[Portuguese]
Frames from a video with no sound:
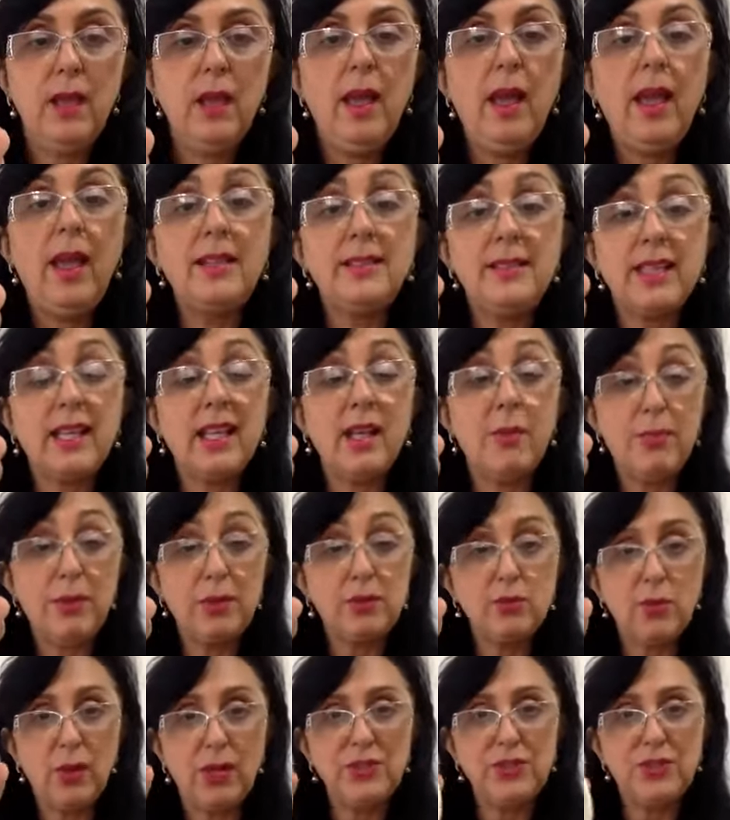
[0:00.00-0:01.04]
Esse aqui a
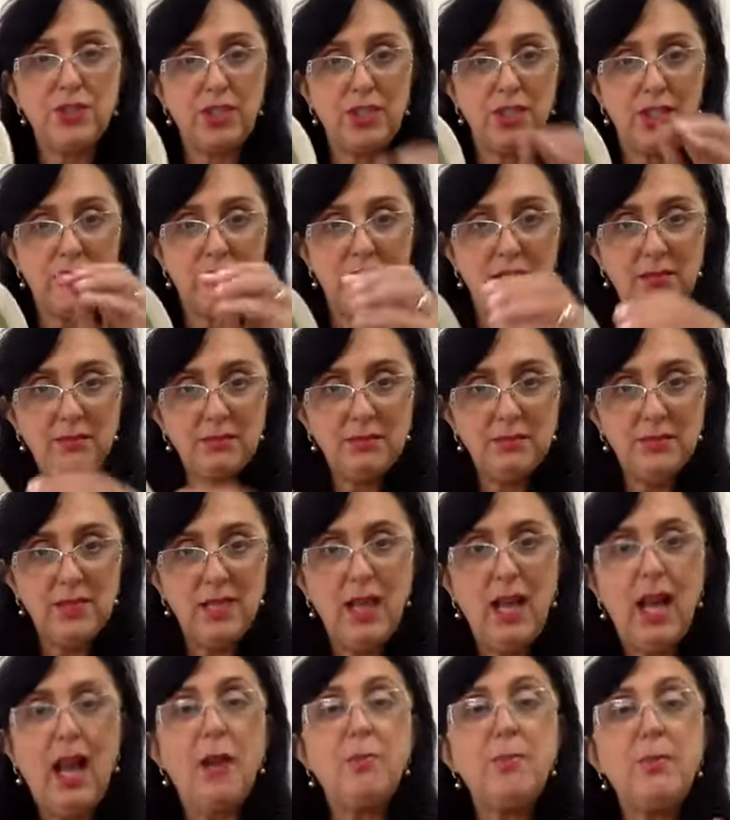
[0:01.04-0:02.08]
pessoa tira,
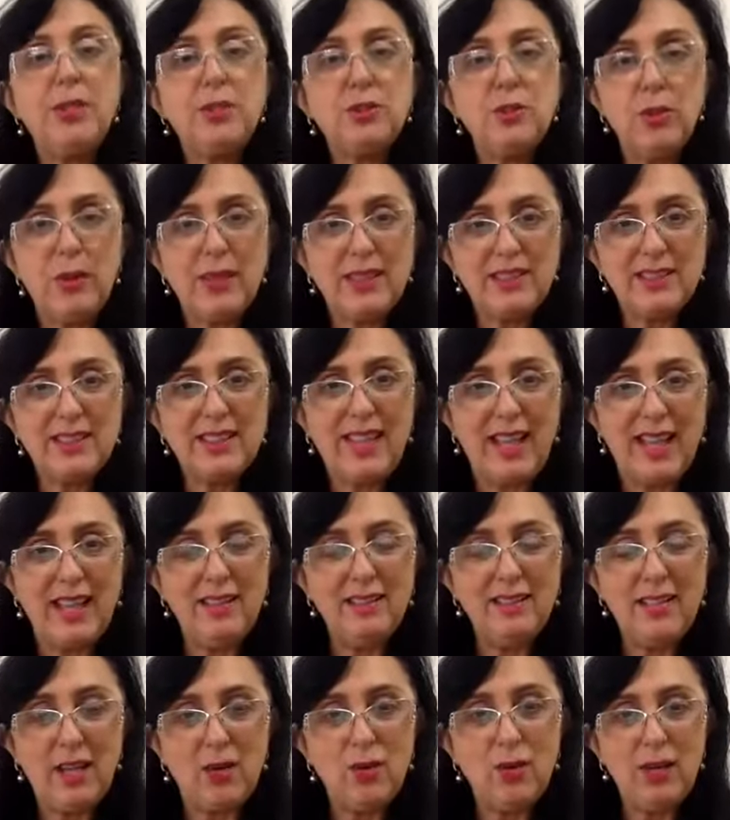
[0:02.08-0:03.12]
a pessoa
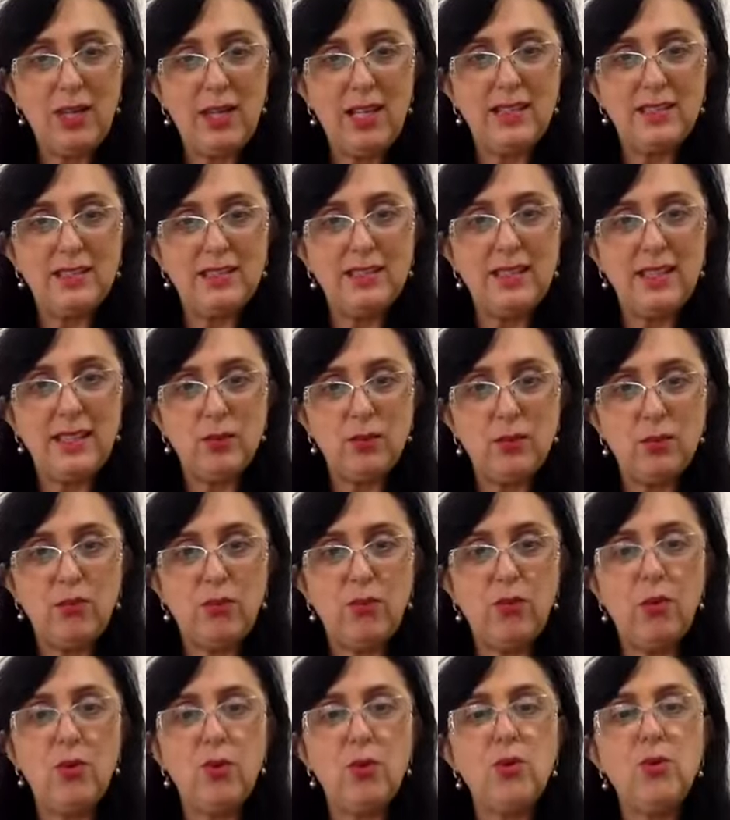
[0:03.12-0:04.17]
esquenta a colherzinha no
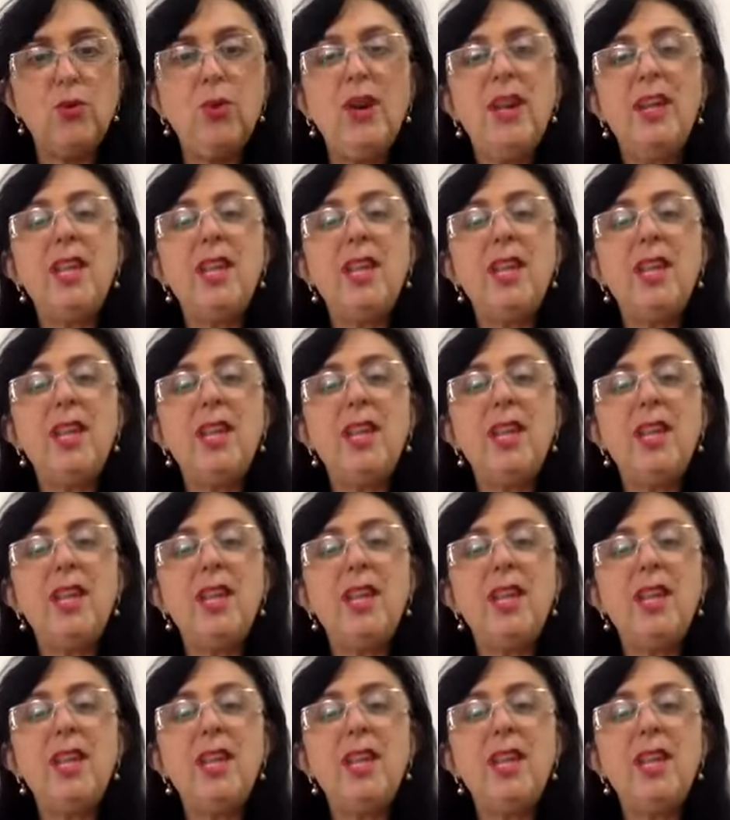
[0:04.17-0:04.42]
fogo